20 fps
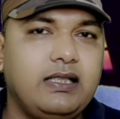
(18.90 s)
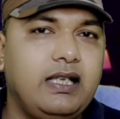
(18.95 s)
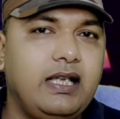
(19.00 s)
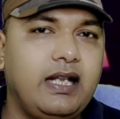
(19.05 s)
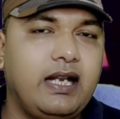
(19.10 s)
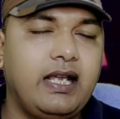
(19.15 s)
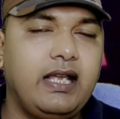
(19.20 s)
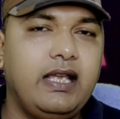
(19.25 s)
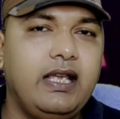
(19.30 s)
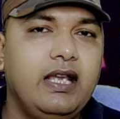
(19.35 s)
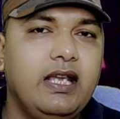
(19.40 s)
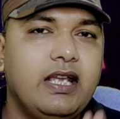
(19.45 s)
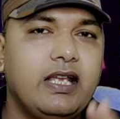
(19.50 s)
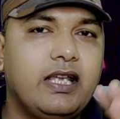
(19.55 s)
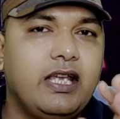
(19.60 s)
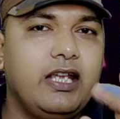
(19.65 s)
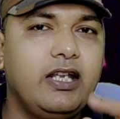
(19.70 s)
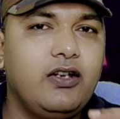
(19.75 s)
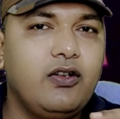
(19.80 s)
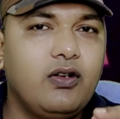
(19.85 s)
यह रही
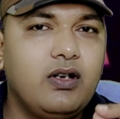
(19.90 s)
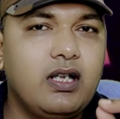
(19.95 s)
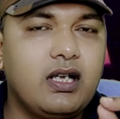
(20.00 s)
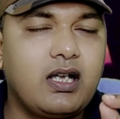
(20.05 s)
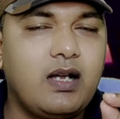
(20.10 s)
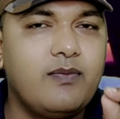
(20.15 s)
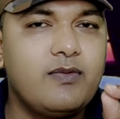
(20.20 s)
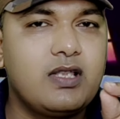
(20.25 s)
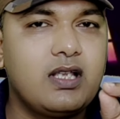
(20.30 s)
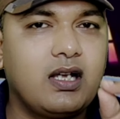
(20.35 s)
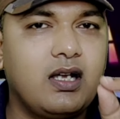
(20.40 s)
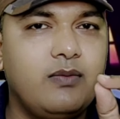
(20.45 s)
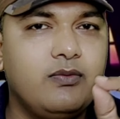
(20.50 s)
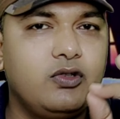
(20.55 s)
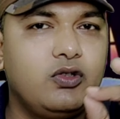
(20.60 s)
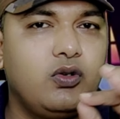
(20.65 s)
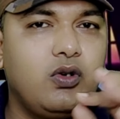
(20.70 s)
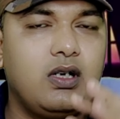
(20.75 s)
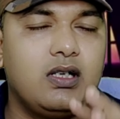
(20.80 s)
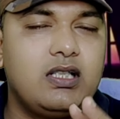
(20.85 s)
कि इन्होंने कम से कम
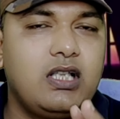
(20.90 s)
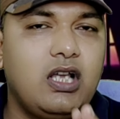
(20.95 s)
दो